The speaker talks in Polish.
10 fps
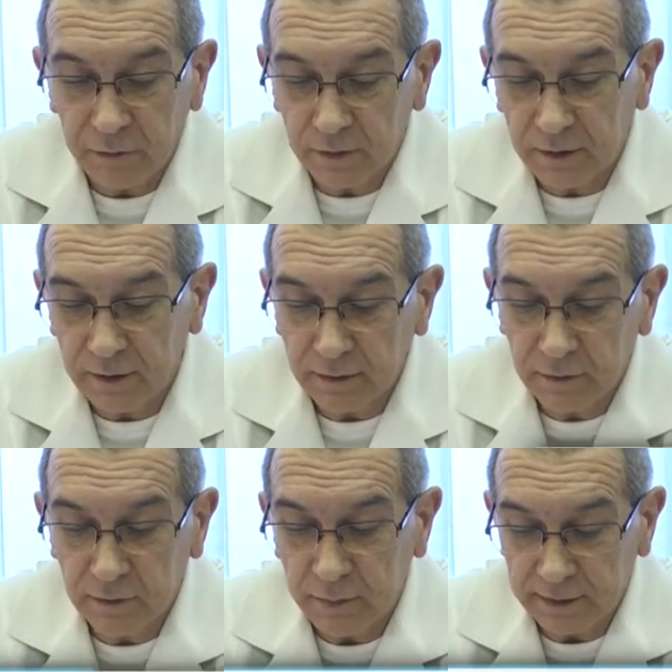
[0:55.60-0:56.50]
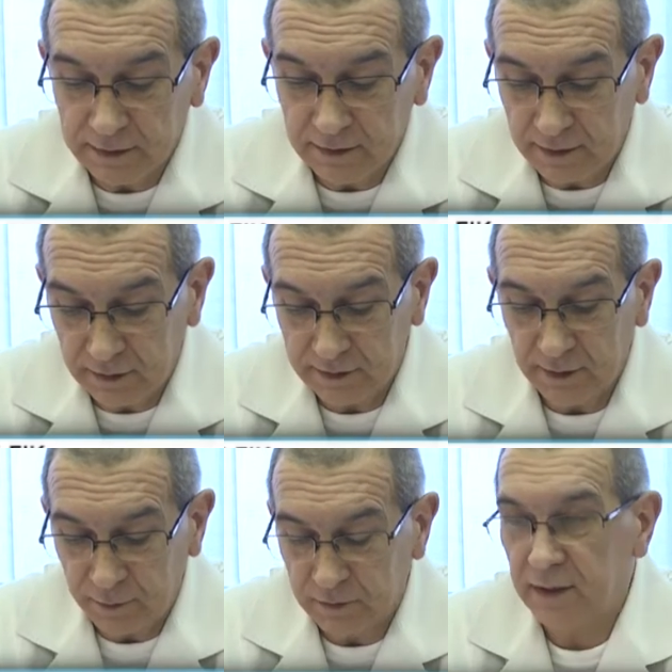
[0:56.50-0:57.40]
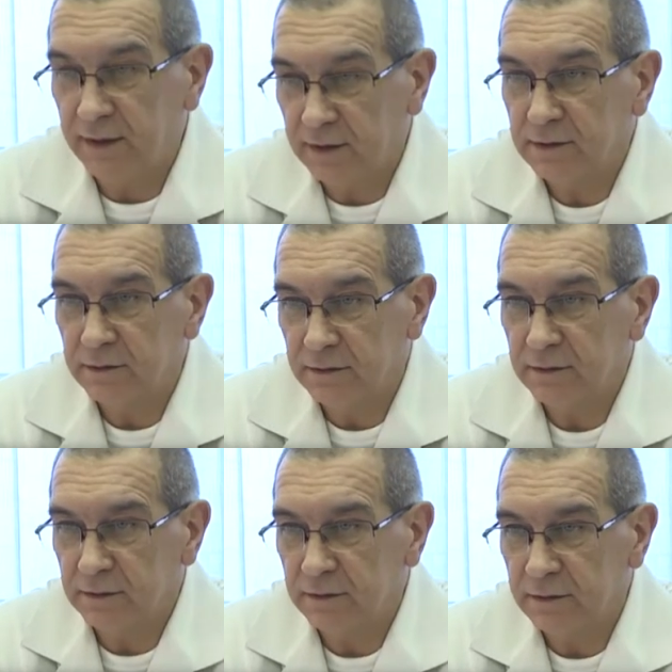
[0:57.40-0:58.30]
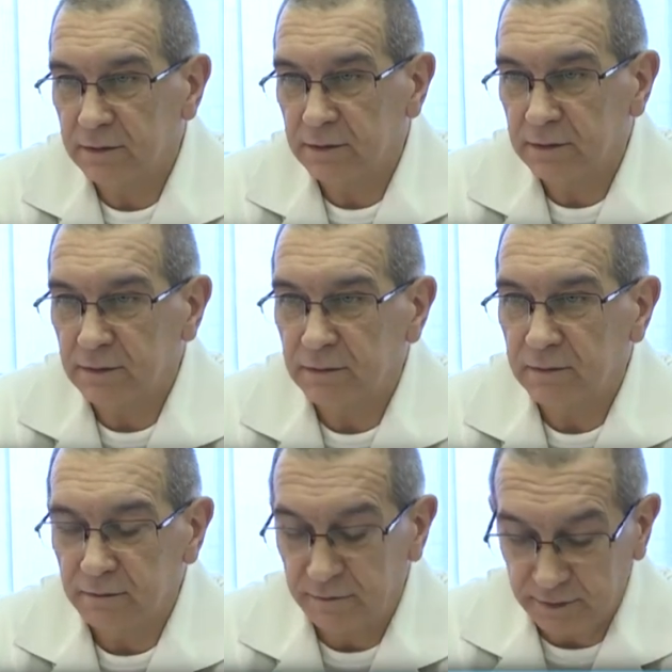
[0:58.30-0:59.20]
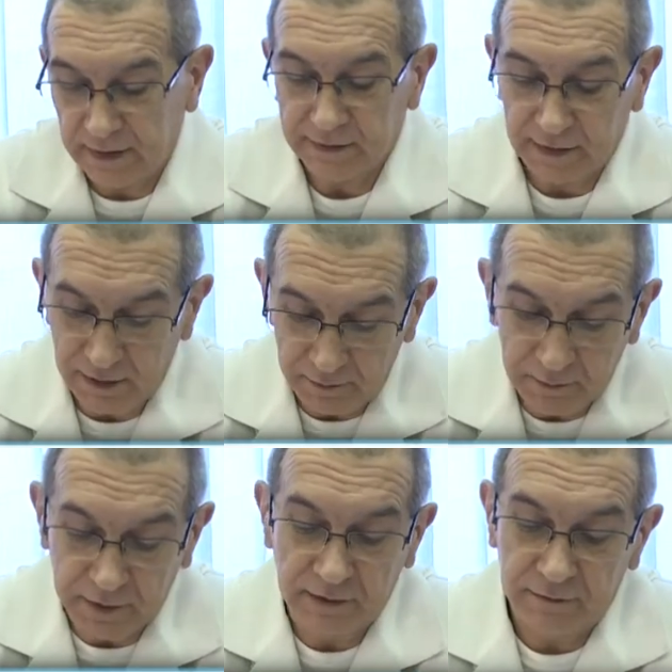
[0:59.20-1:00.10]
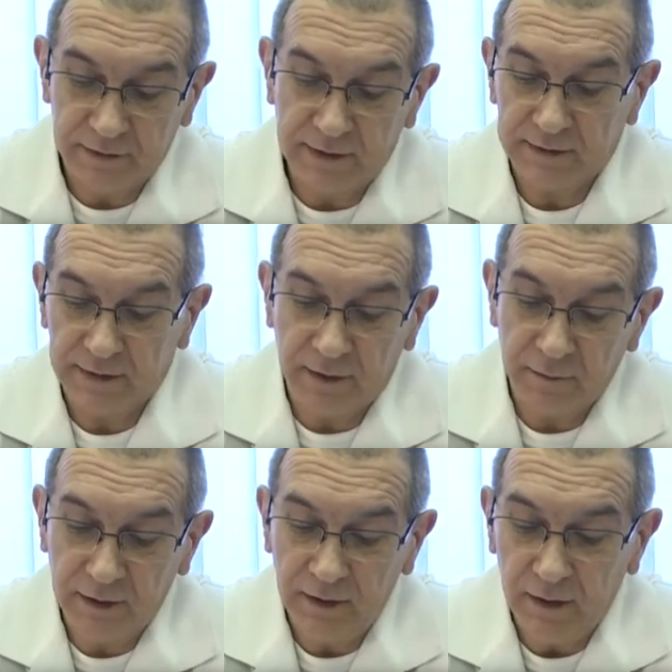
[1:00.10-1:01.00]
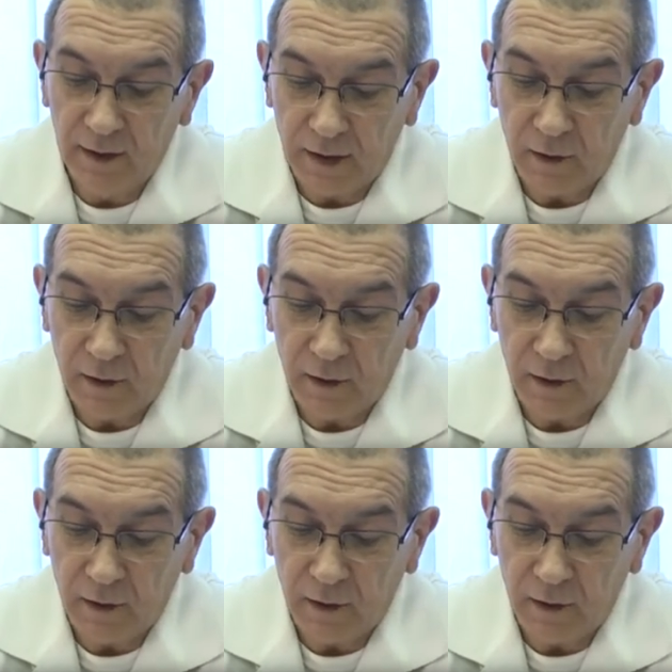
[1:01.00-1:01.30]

którą pacjentka się zapoznaje z, z wskazaniami, przeciwwskazaniami, a